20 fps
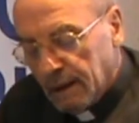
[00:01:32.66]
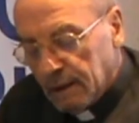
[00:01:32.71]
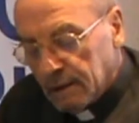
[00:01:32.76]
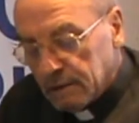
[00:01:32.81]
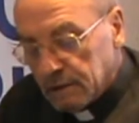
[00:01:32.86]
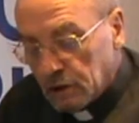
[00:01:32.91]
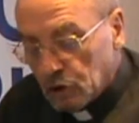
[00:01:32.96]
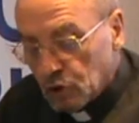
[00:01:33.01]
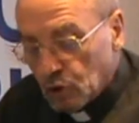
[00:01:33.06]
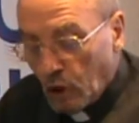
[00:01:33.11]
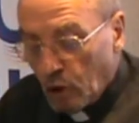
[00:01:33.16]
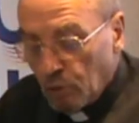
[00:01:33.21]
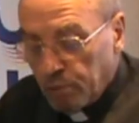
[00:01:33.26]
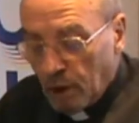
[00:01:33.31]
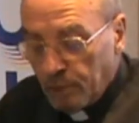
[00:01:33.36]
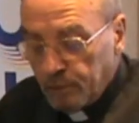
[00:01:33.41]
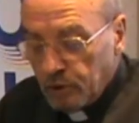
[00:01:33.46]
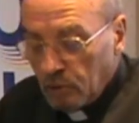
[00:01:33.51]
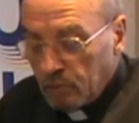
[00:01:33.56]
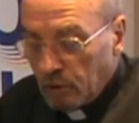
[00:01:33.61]
Gesù è un
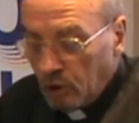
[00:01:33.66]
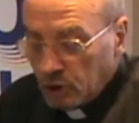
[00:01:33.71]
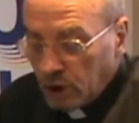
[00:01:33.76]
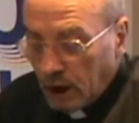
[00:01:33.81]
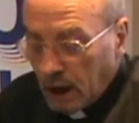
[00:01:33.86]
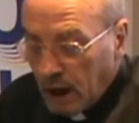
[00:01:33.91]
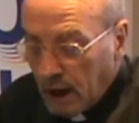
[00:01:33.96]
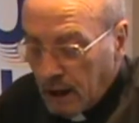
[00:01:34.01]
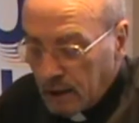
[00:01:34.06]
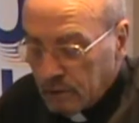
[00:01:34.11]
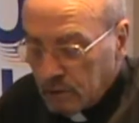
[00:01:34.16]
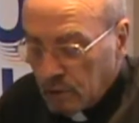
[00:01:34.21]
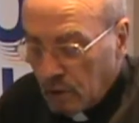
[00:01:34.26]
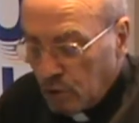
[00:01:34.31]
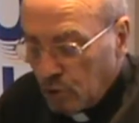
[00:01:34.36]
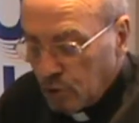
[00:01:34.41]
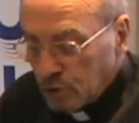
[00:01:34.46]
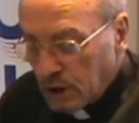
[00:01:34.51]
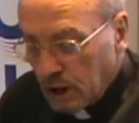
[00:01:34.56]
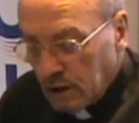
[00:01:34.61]
po' più moderato,
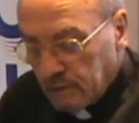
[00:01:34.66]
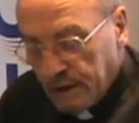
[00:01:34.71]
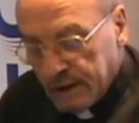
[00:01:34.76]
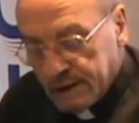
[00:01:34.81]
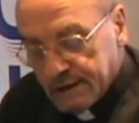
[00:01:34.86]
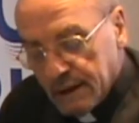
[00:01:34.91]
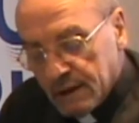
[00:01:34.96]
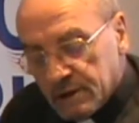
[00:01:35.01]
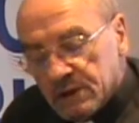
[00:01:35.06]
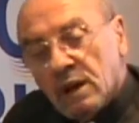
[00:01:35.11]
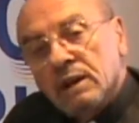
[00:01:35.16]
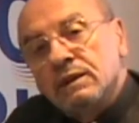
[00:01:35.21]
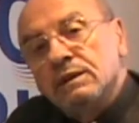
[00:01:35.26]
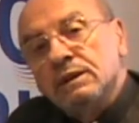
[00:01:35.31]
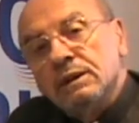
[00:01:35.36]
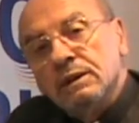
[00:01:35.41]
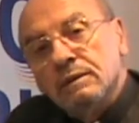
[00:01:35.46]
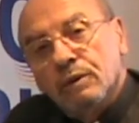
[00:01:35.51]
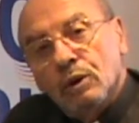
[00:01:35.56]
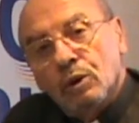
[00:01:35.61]
usa il
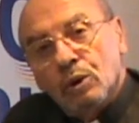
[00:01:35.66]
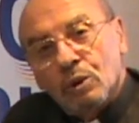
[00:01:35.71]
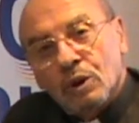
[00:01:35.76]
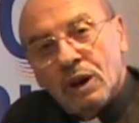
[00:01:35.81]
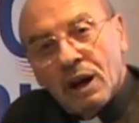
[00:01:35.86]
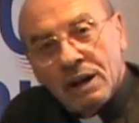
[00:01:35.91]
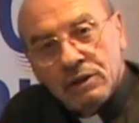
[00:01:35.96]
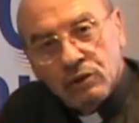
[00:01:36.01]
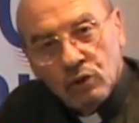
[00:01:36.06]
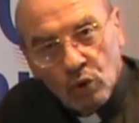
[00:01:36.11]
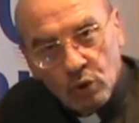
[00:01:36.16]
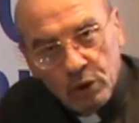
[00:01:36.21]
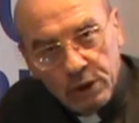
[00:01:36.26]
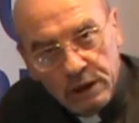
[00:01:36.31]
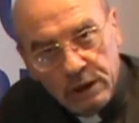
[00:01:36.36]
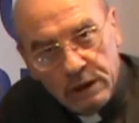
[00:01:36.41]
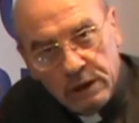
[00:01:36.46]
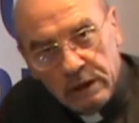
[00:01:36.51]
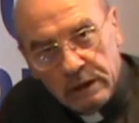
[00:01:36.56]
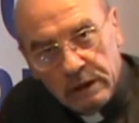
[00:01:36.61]
vezzeggiativo
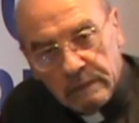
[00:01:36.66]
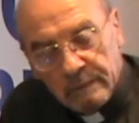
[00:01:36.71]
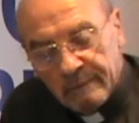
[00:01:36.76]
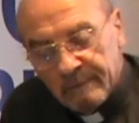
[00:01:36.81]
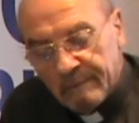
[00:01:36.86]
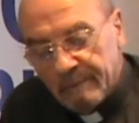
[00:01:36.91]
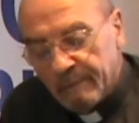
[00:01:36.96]
cagnolini.